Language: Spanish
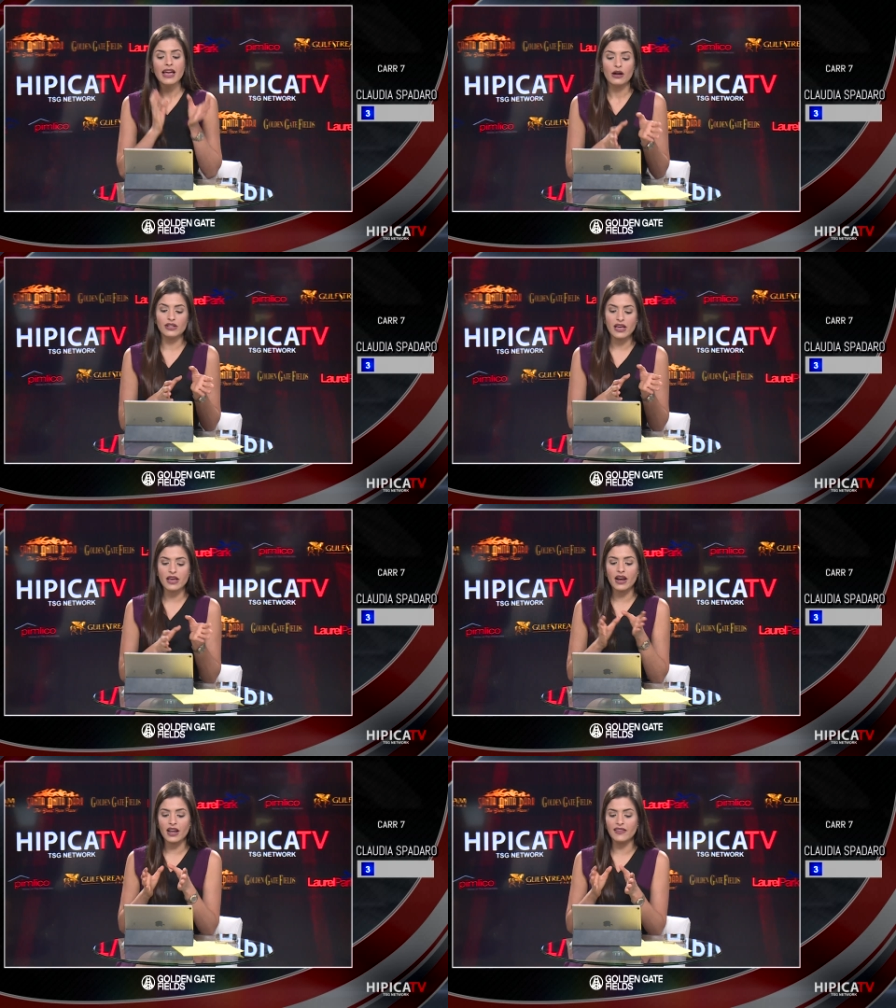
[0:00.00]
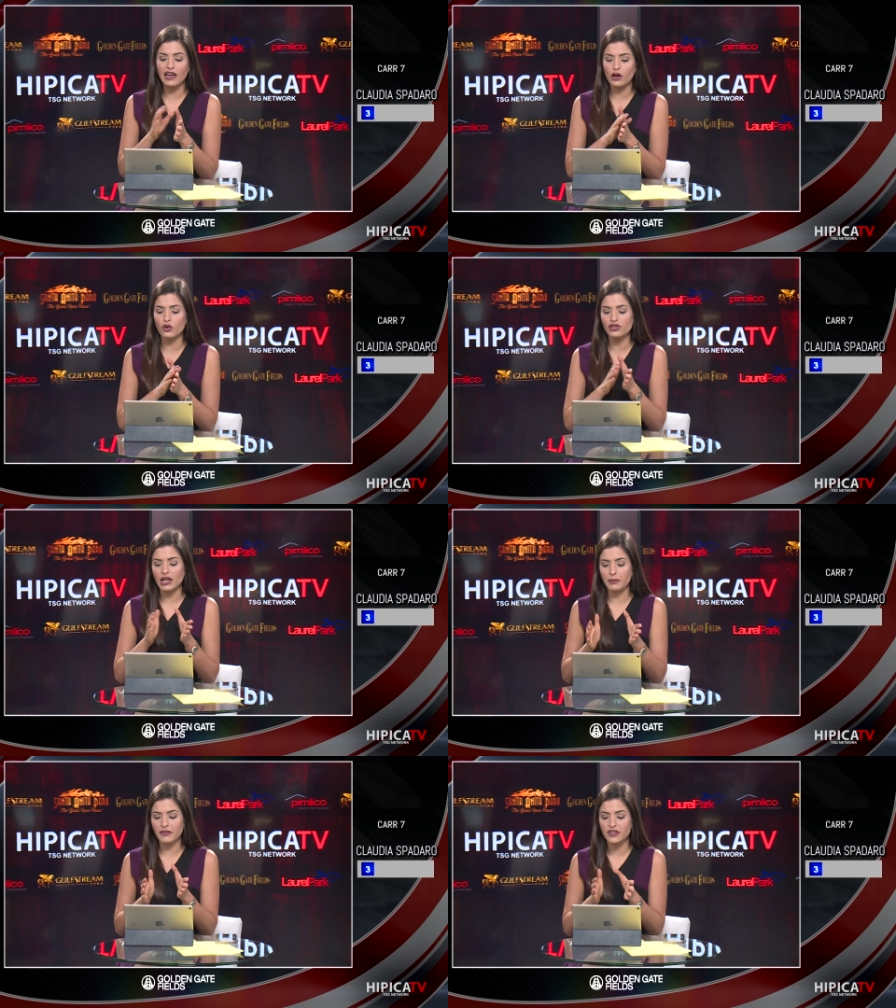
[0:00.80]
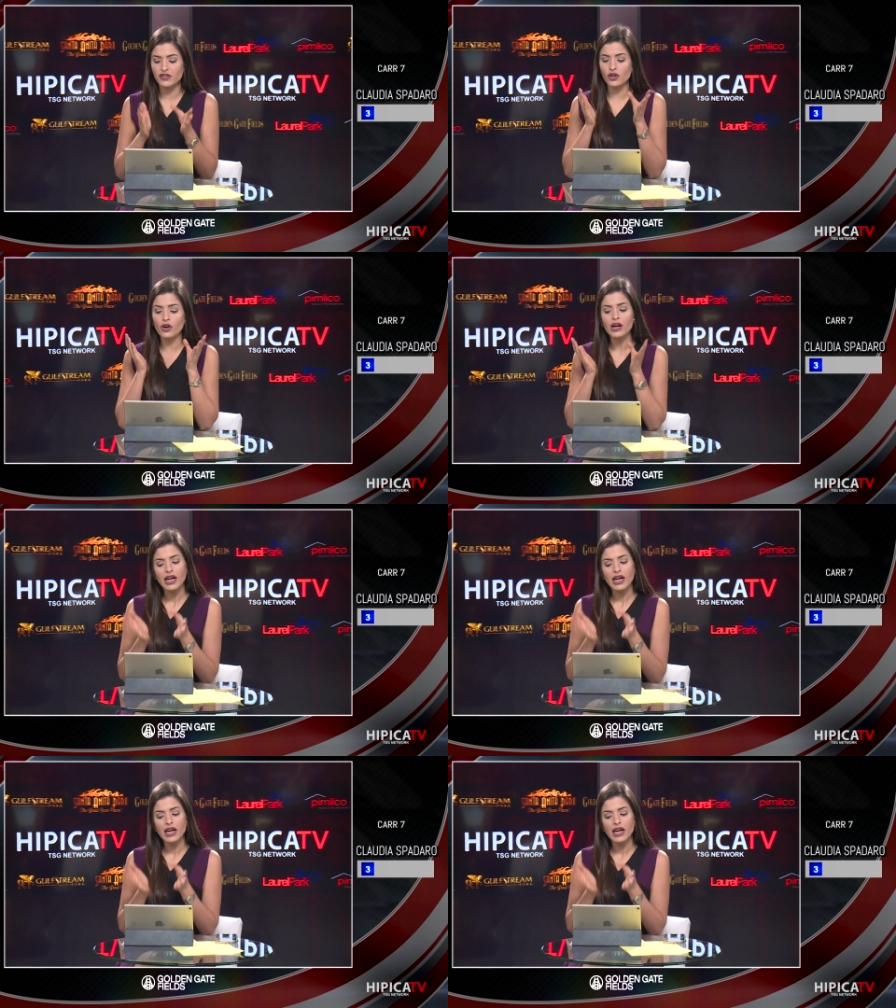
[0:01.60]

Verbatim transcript: Yeye Hernández la conoce a la perfección.